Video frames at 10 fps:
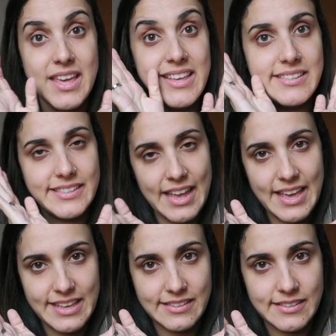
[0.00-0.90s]
e
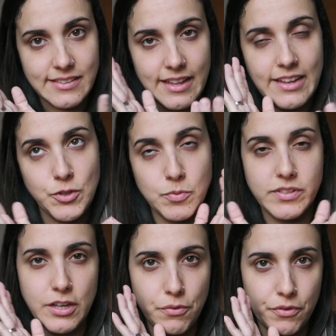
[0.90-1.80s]
6, né, tipo
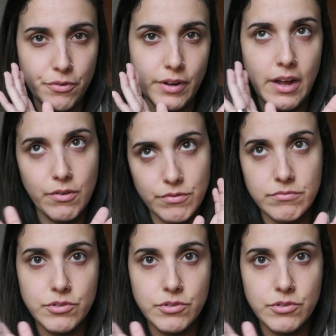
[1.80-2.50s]
5,1,